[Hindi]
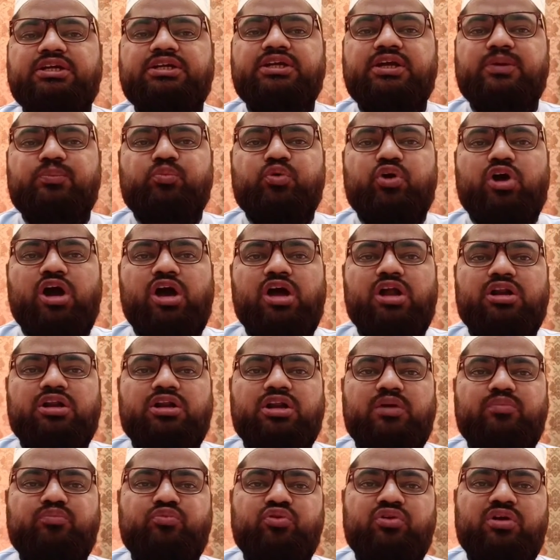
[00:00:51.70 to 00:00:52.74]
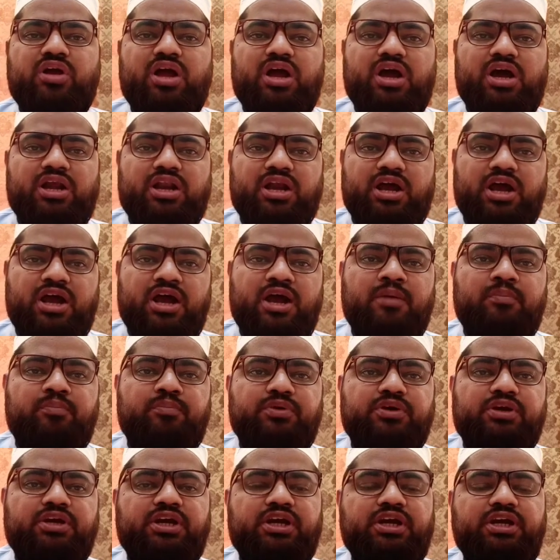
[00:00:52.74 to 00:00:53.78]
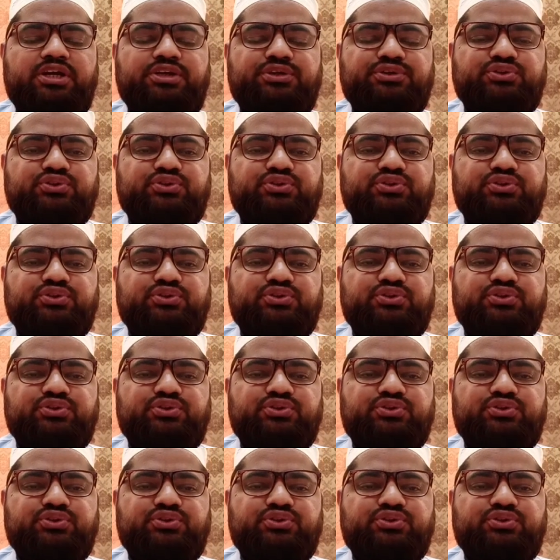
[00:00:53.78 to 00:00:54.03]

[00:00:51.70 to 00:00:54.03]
कि मुहर्रमुल हराम के